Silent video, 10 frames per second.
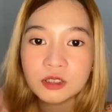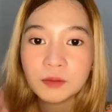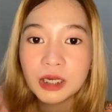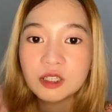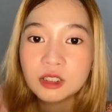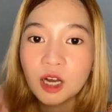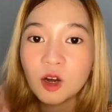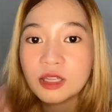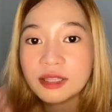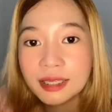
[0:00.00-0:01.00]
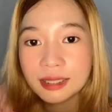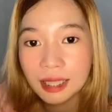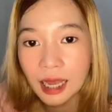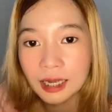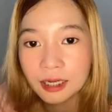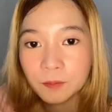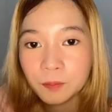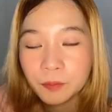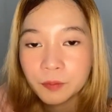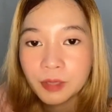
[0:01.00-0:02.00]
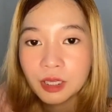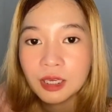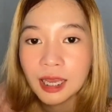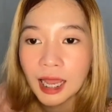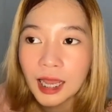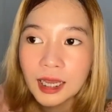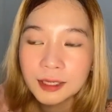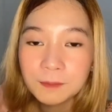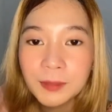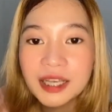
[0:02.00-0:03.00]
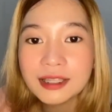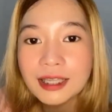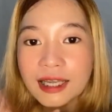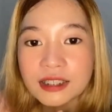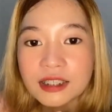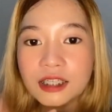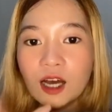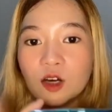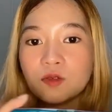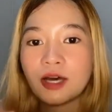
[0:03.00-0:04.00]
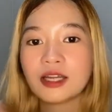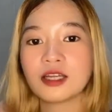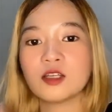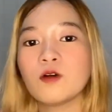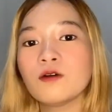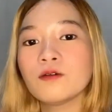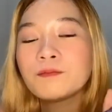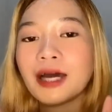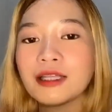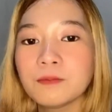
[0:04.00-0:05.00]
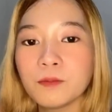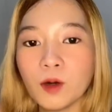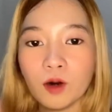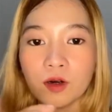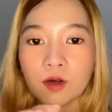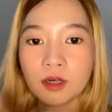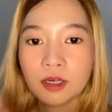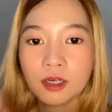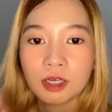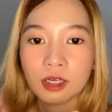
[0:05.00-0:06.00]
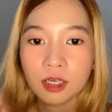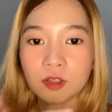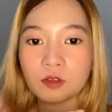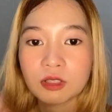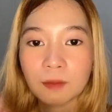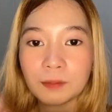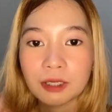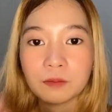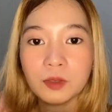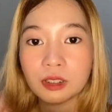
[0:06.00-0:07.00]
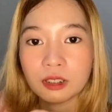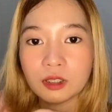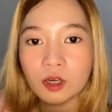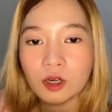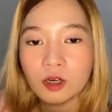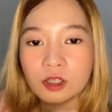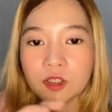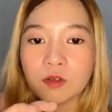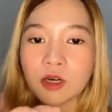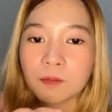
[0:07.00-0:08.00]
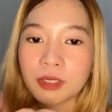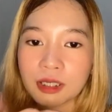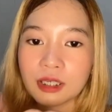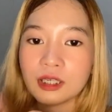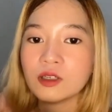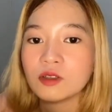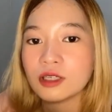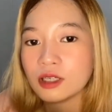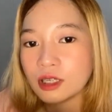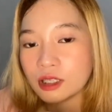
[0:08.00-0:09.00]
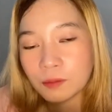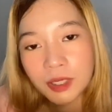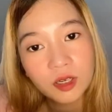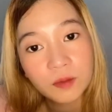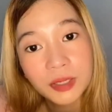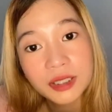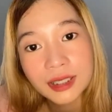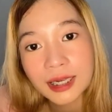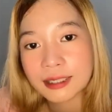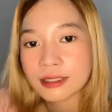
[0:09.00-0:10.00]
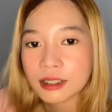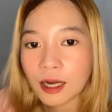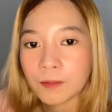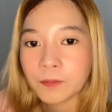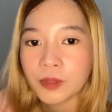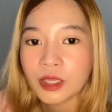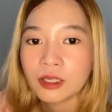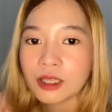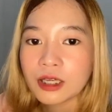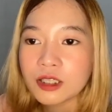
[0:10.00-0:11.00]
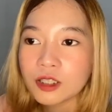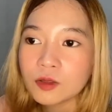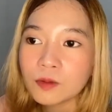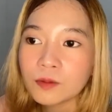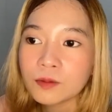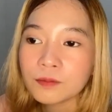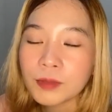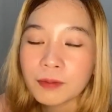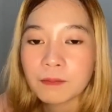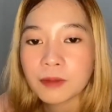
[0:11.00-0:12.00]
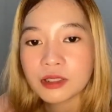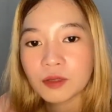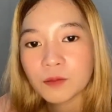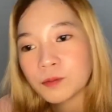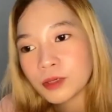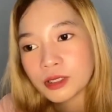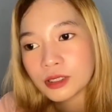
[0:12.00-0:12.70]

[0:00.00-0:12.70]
meron siyang konting lag. And may delay siya, kunwari yung pad mo. Itong sa pad mo dito. Yung kapag iikot kang ganyan, may, may delay siya. Tapos yung mapapansin mo, pag